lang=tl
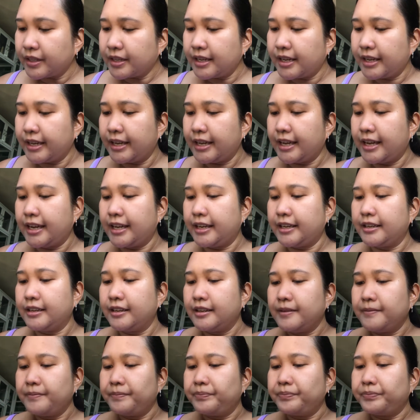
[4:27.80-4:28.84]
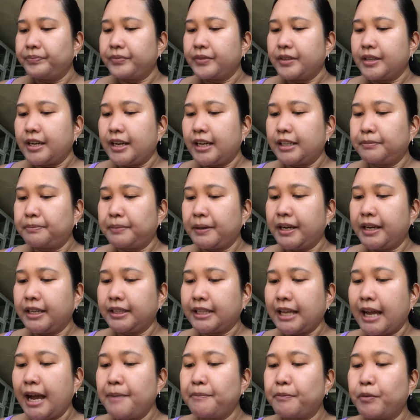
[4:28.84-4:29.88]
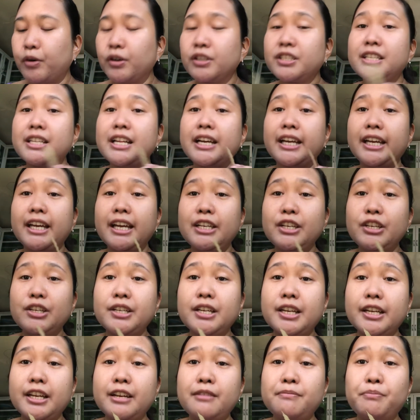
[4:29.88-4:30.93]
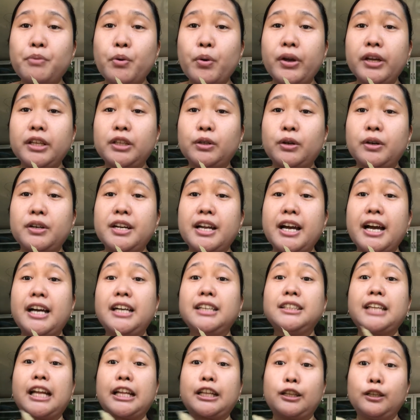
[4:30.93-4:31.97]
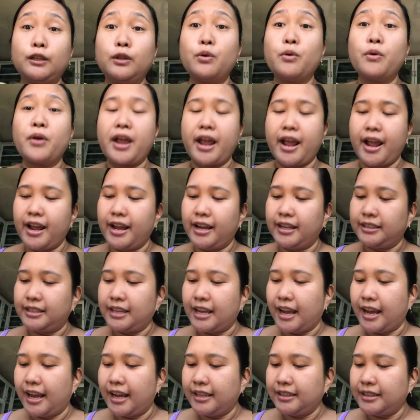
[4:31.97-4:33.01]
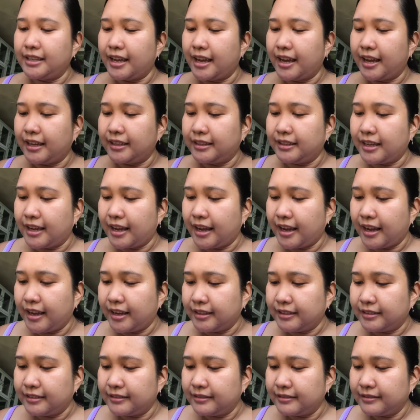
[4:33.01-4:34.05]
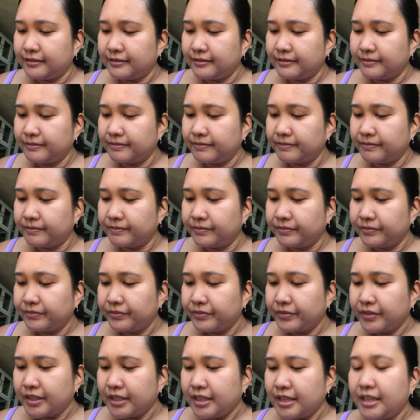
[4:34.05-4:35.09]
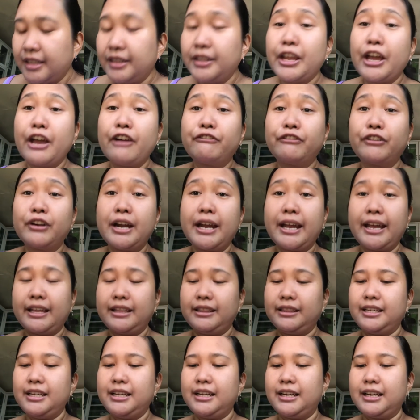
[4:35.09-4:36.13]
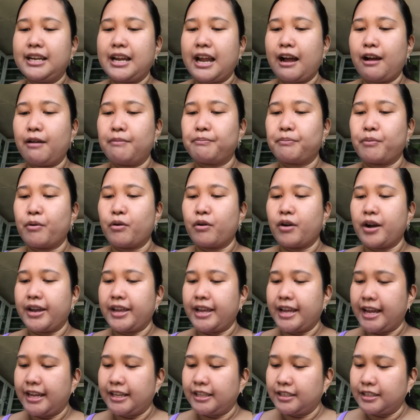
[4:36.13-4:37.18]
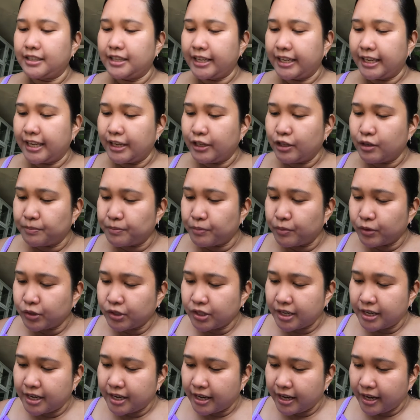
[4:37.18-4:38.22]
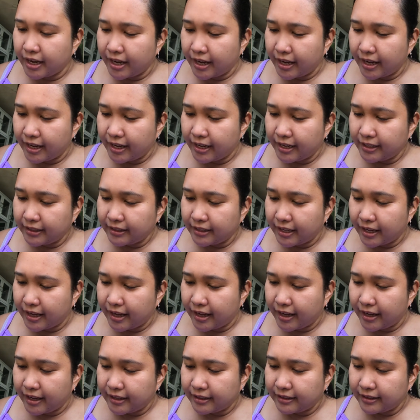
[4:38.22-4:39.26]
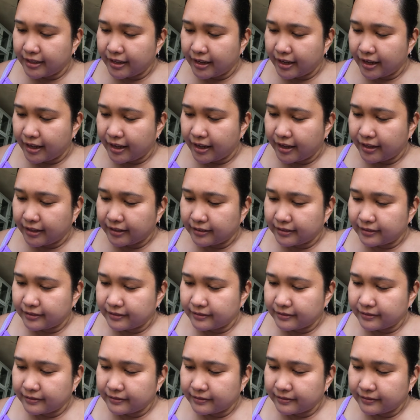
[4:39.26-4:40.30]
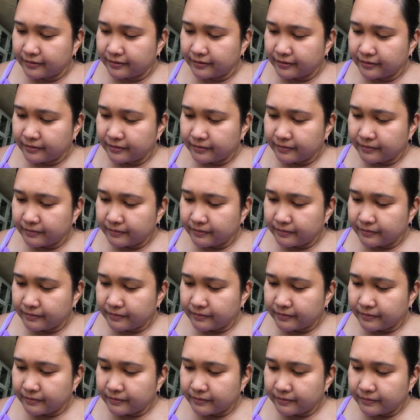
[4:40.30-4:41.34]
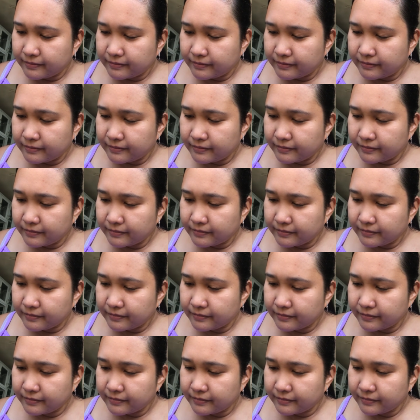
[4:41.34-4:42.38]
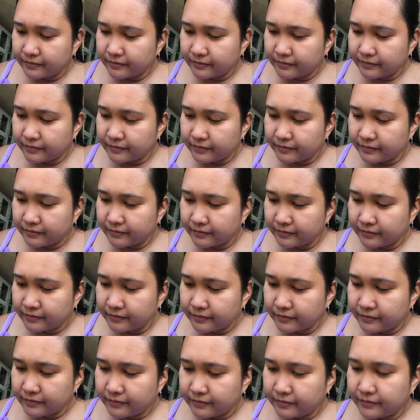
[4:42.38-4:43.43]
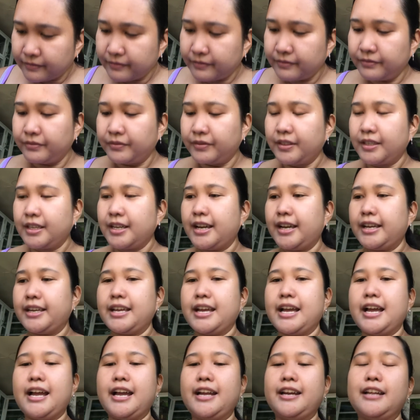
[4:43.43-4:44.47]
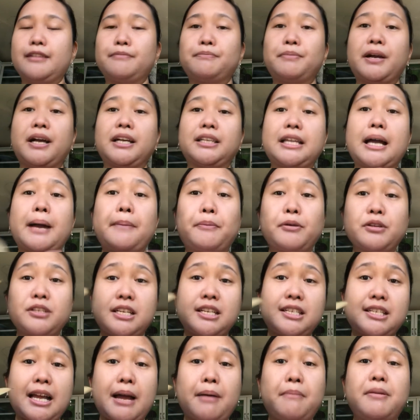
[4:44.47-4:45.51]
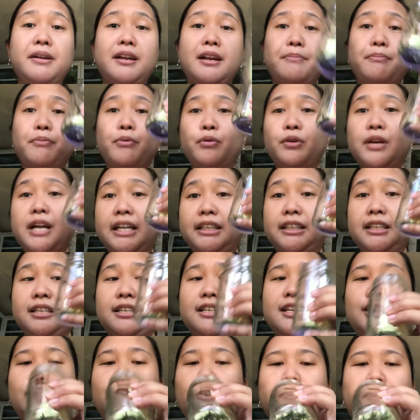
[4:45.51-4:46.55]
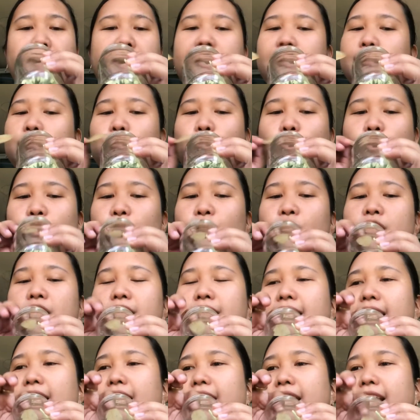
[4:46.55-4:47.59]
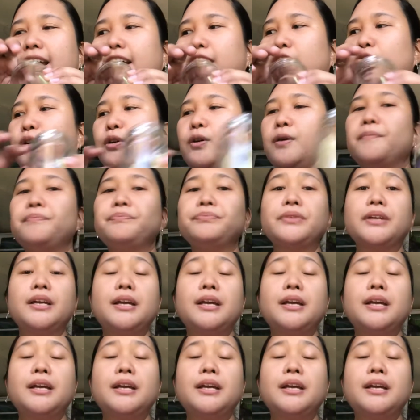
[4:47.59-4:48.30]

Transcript: Ayan. At pagkatapos, lagyan nyo na rin po ito ng tatlong 8. 888. Never ending lock po. Ayan. Lagyan nyo po siya ng 888. Ayan. At pagkatapos, isama na po natin dito para todo na talaga ito.